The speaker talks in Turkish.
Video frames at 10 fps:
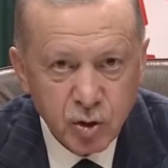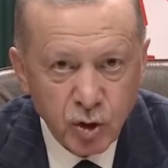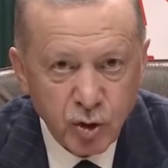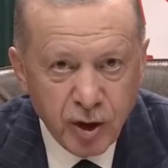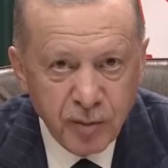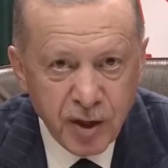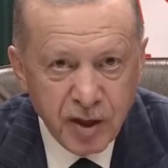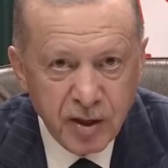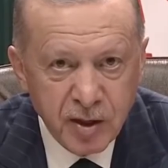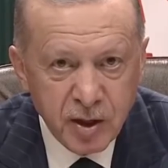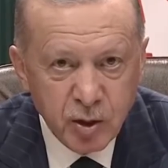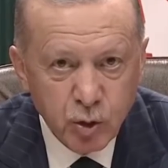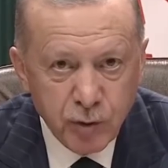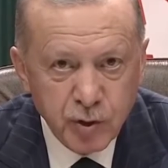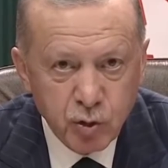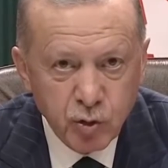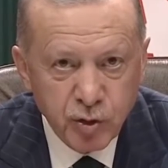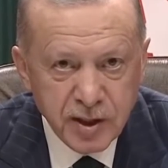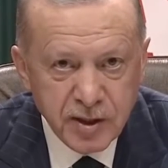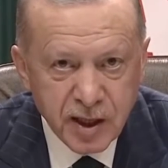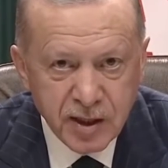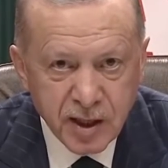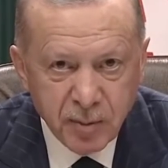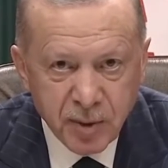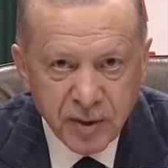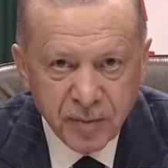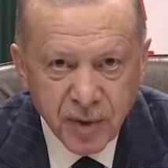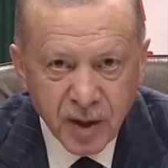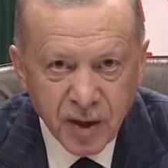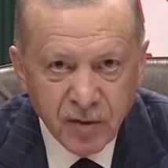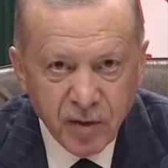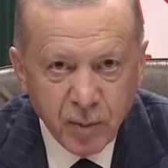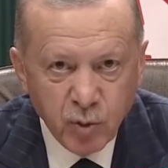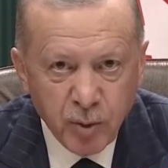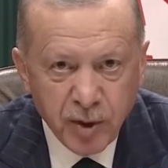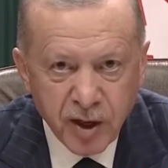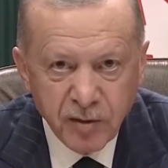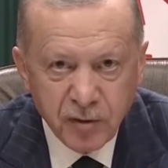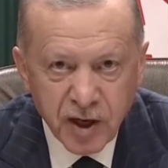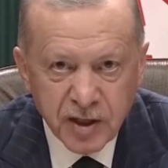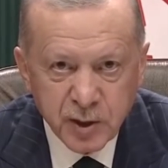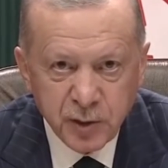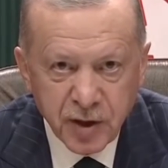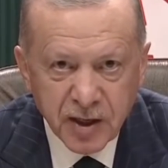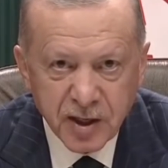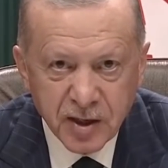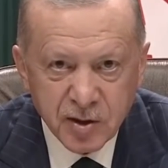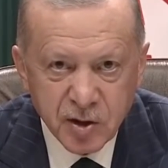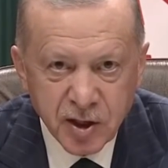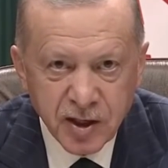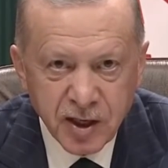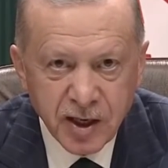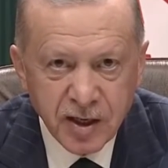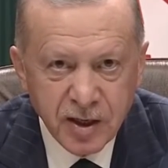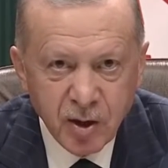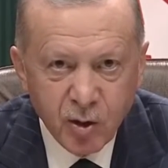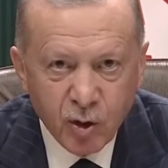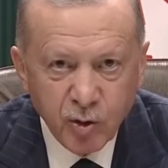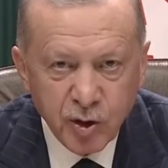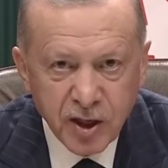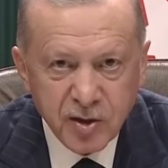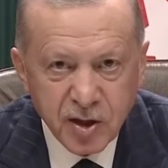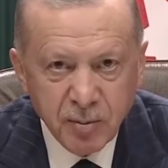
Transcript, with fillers: Son dönemde döviz kurundaki dalgalanma ve buna bağlı faiz fiyat artışlarıyla ortaya